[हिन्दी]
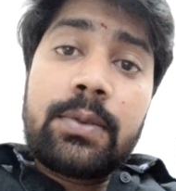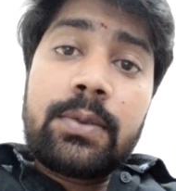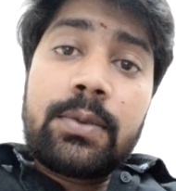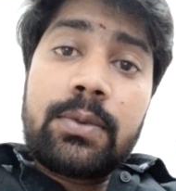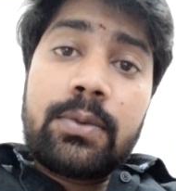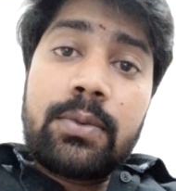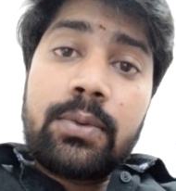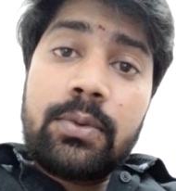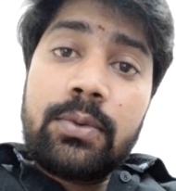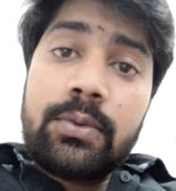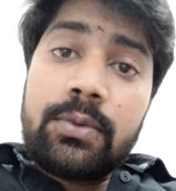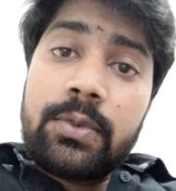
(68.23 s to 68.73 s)

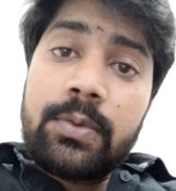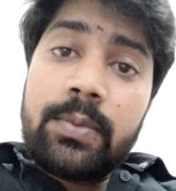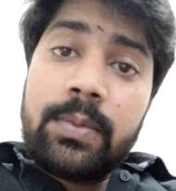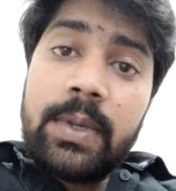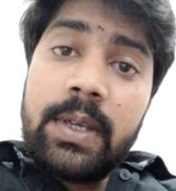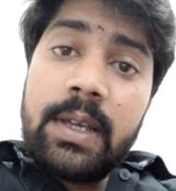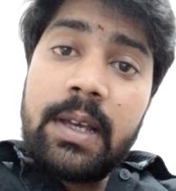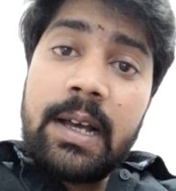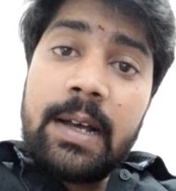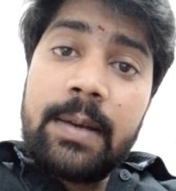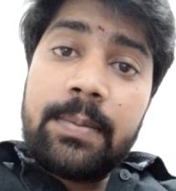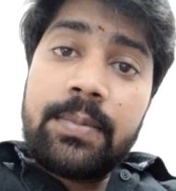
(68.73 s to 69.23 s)
तो उसमें
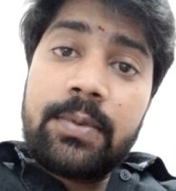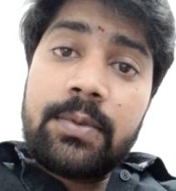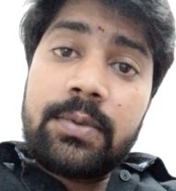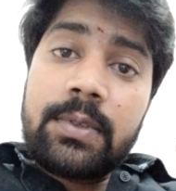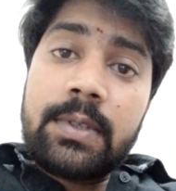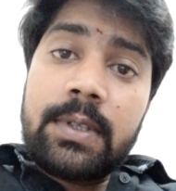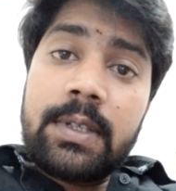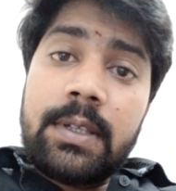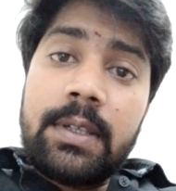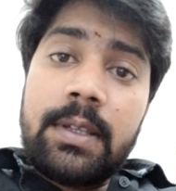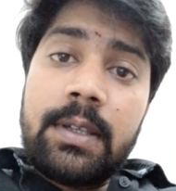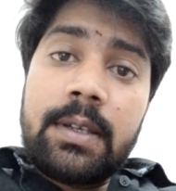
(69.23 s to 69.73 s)
आप
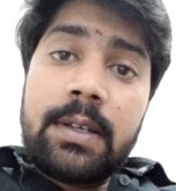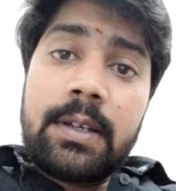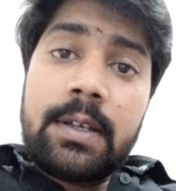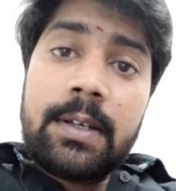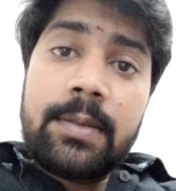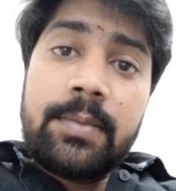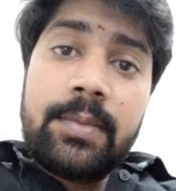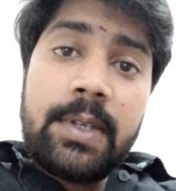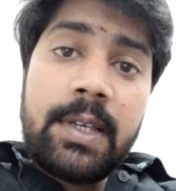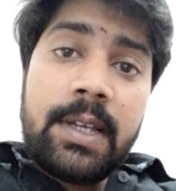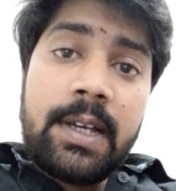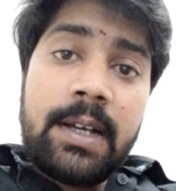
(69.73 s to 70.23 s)
उसकी
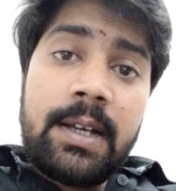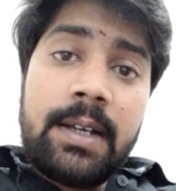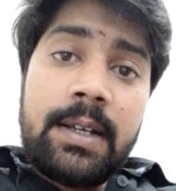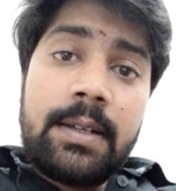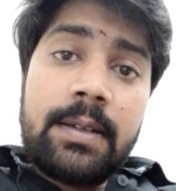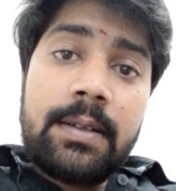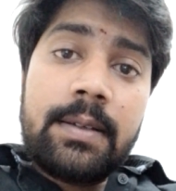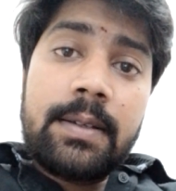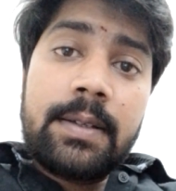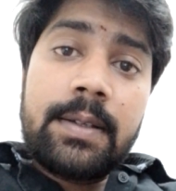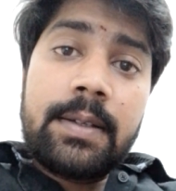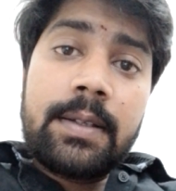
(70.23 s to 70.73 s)
कमियां
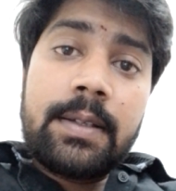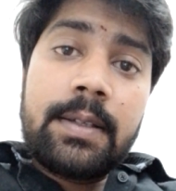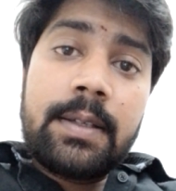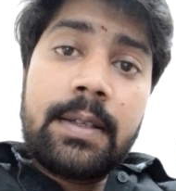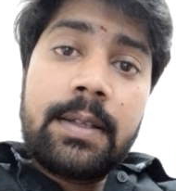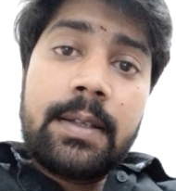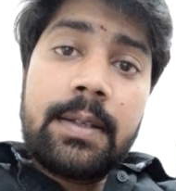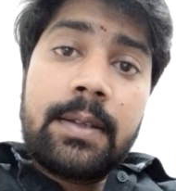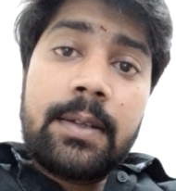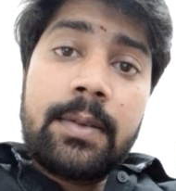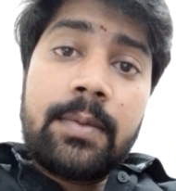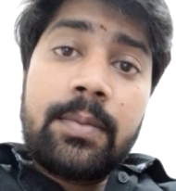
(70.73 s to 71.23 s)

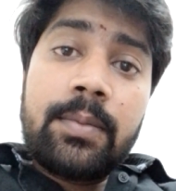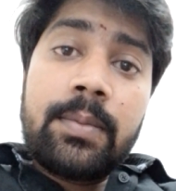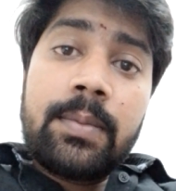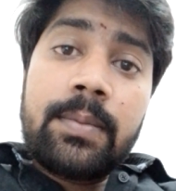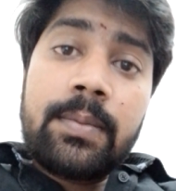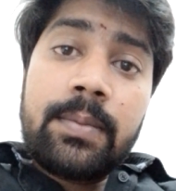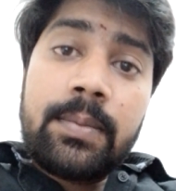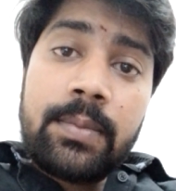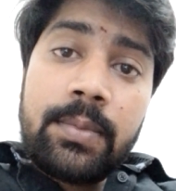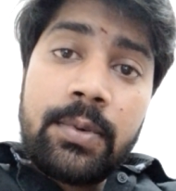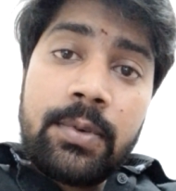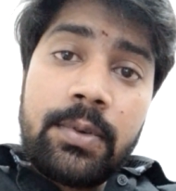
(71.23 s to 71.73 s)

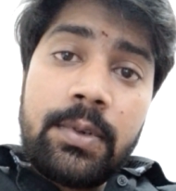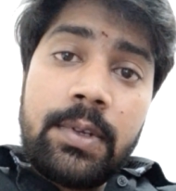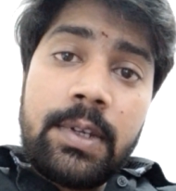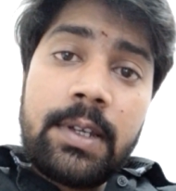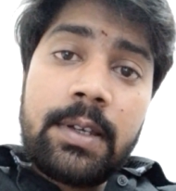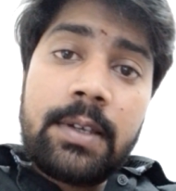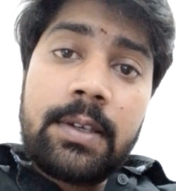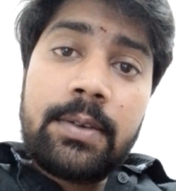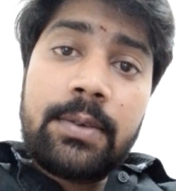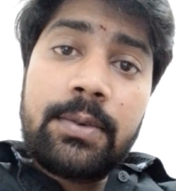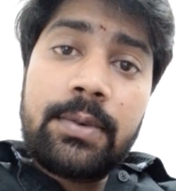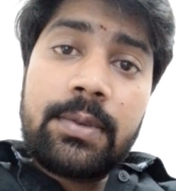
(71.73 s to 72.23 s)
भूलने
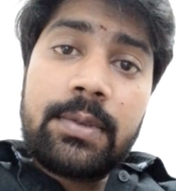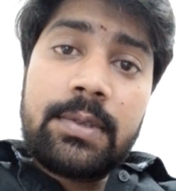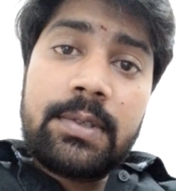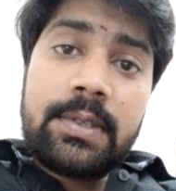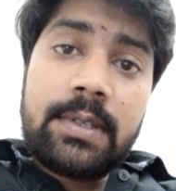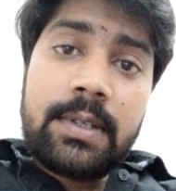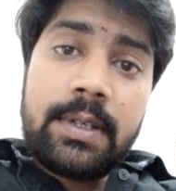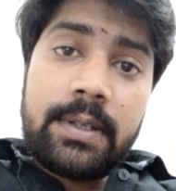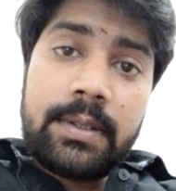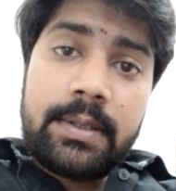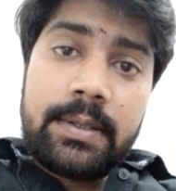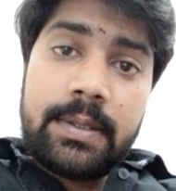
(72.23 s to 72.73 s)
की कोशिश
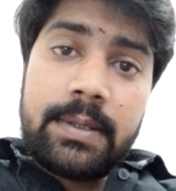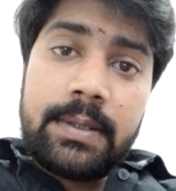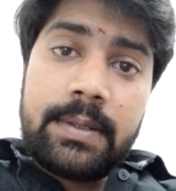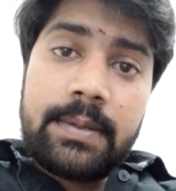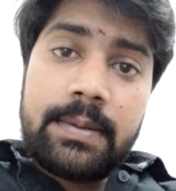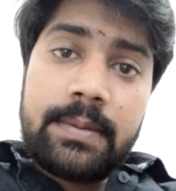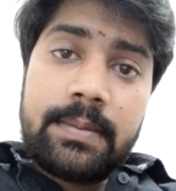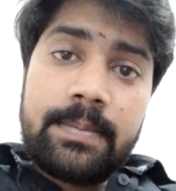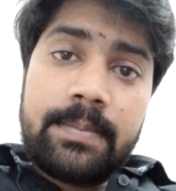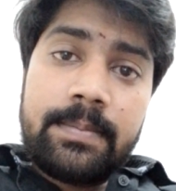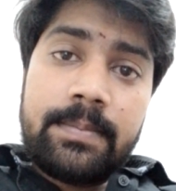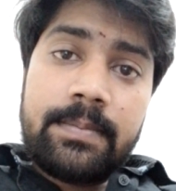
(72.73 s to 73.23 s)
करते हैं
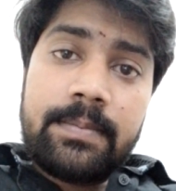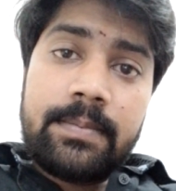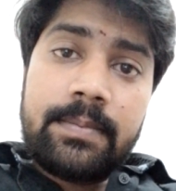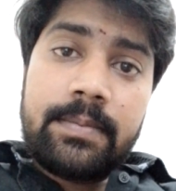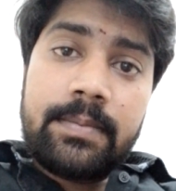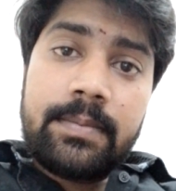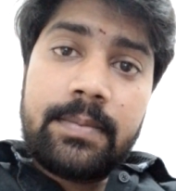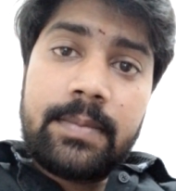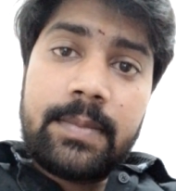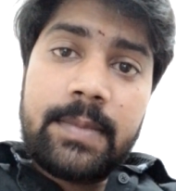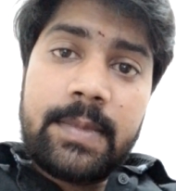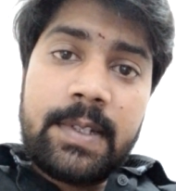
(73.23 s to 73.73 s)

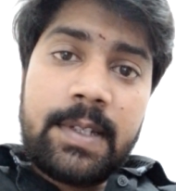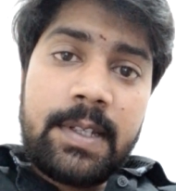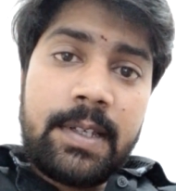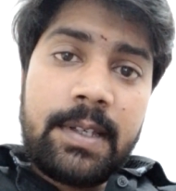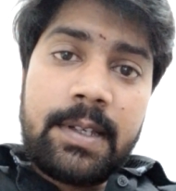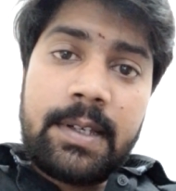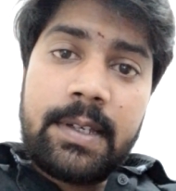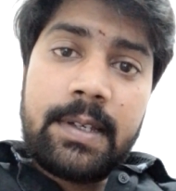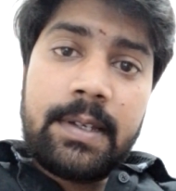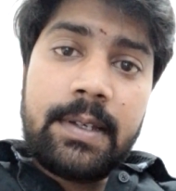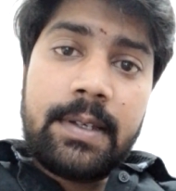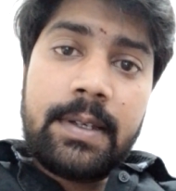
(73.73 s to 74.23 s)
ठीक
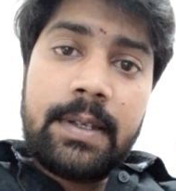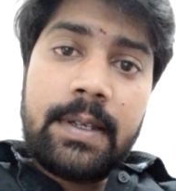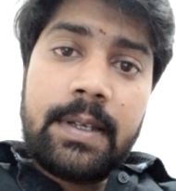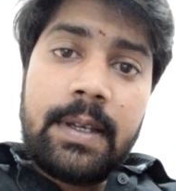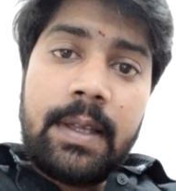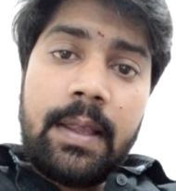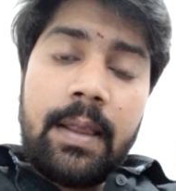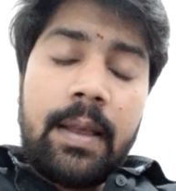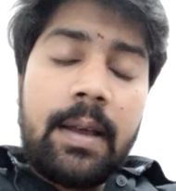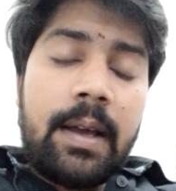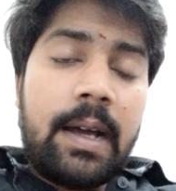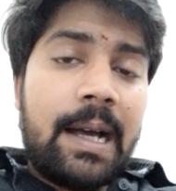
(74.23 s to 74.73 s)
है
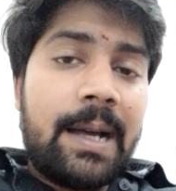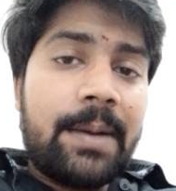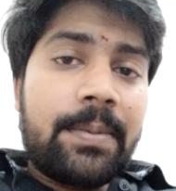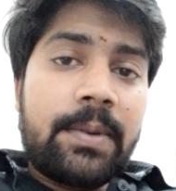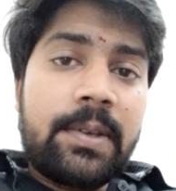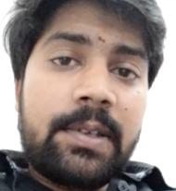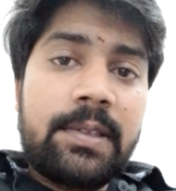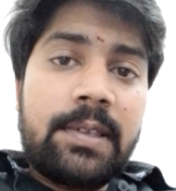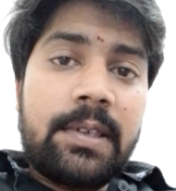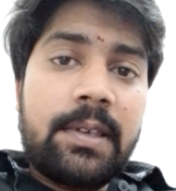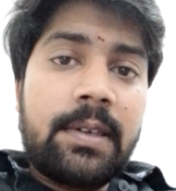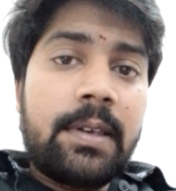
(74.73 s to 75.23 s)
आप
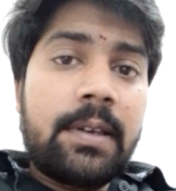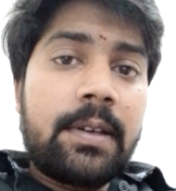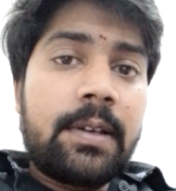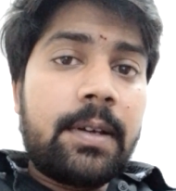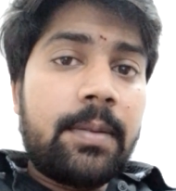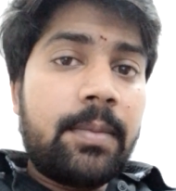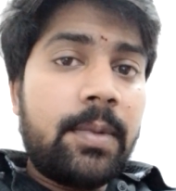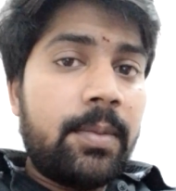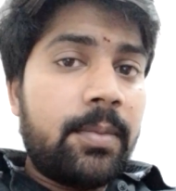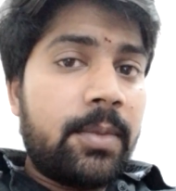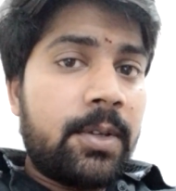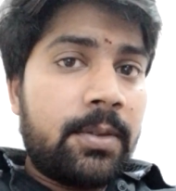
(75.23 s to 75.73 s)
किसी की
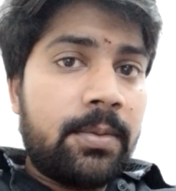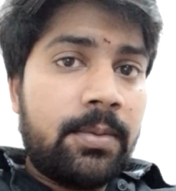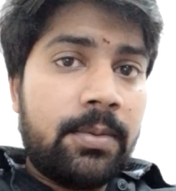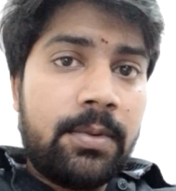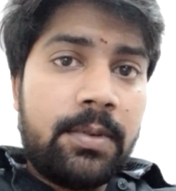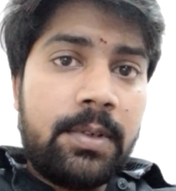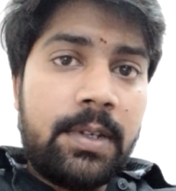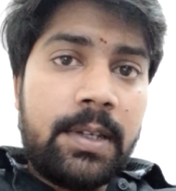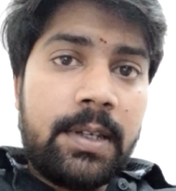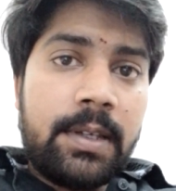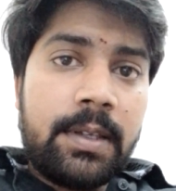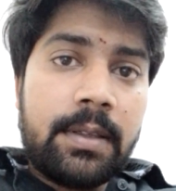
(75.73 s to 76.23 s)
कमी मत
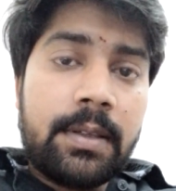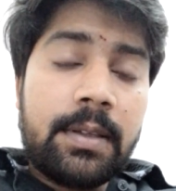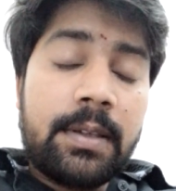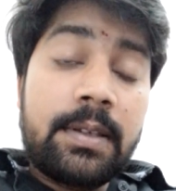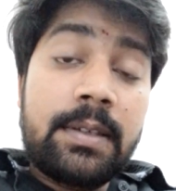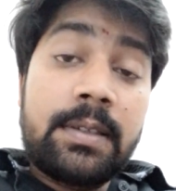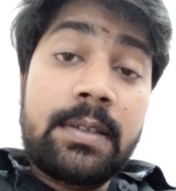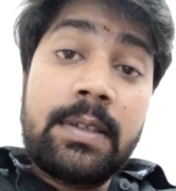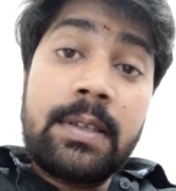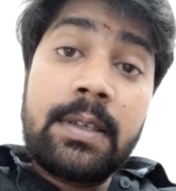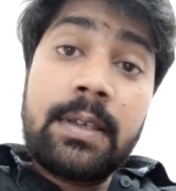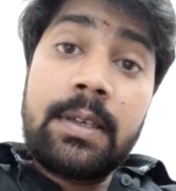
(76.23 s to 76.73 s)
भूलिए
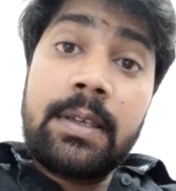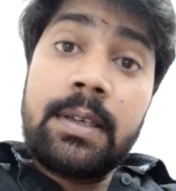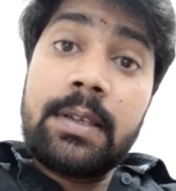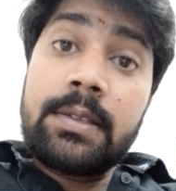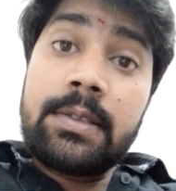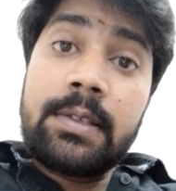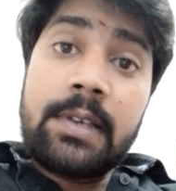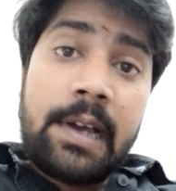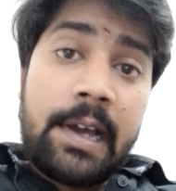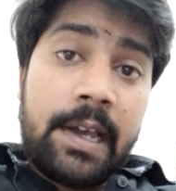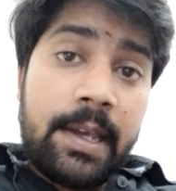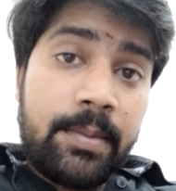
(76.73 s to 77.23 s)
किसी की
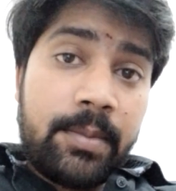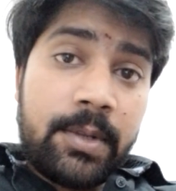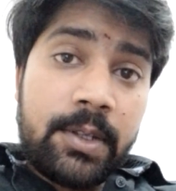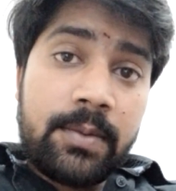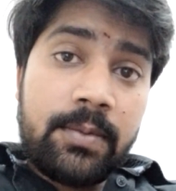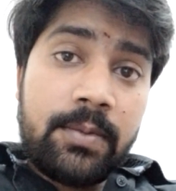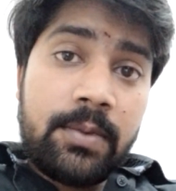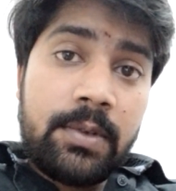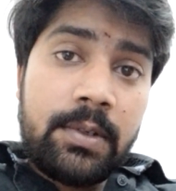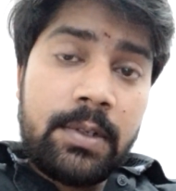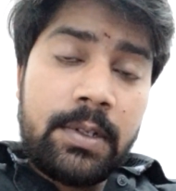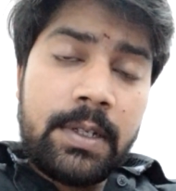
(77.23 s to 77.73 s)
अच्छाई मत
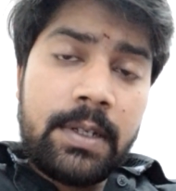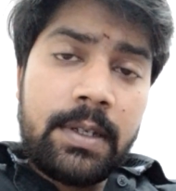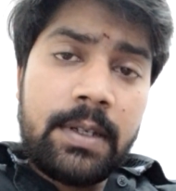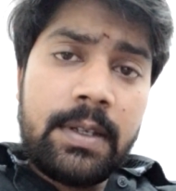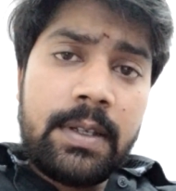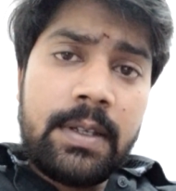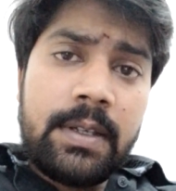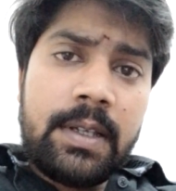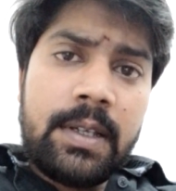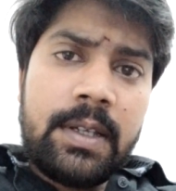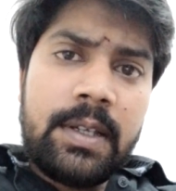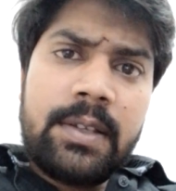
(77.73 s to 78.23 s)
भूलिए
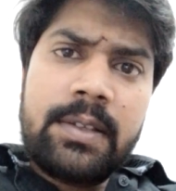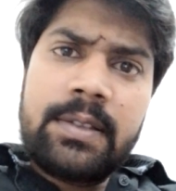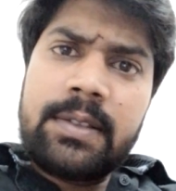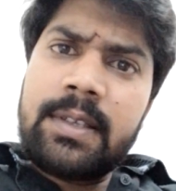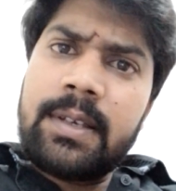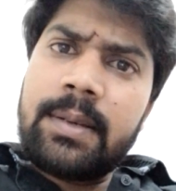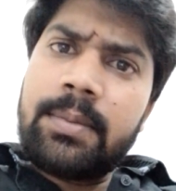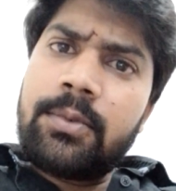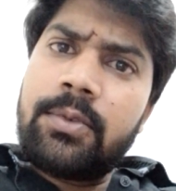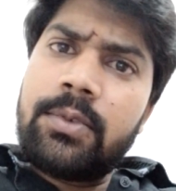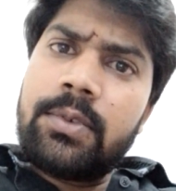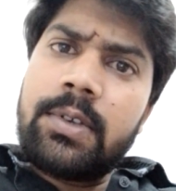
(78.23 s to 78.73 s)

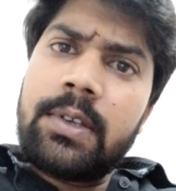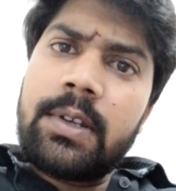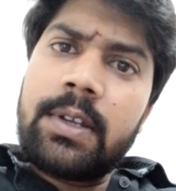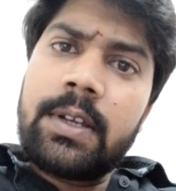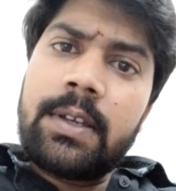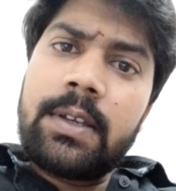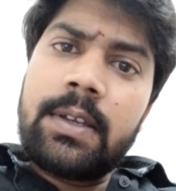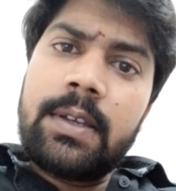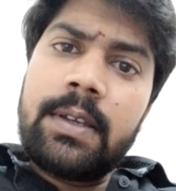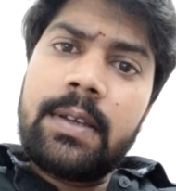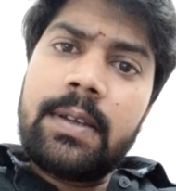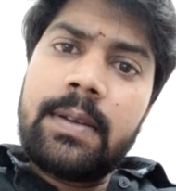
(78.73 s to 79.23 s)
सब कुछ
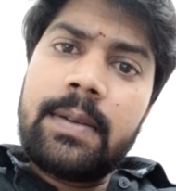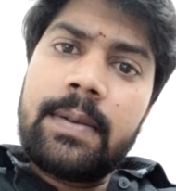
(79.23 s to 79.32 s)
रखिए